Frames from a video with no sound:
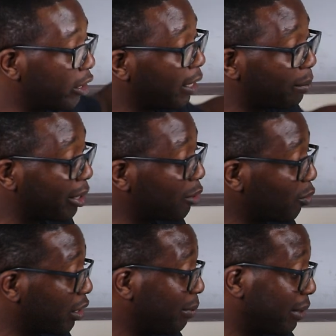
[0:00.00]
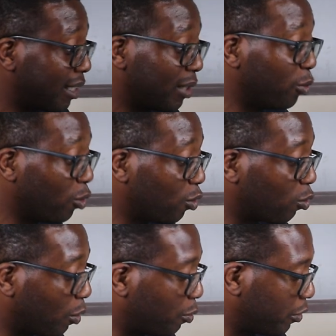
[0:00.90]
J'ai l'impression qu'il maîtrise mieux le
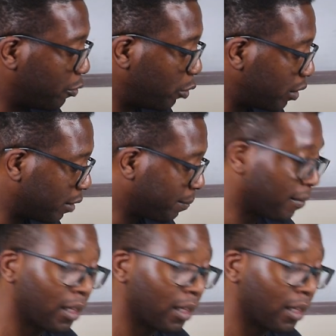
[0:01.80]
3 points de fuite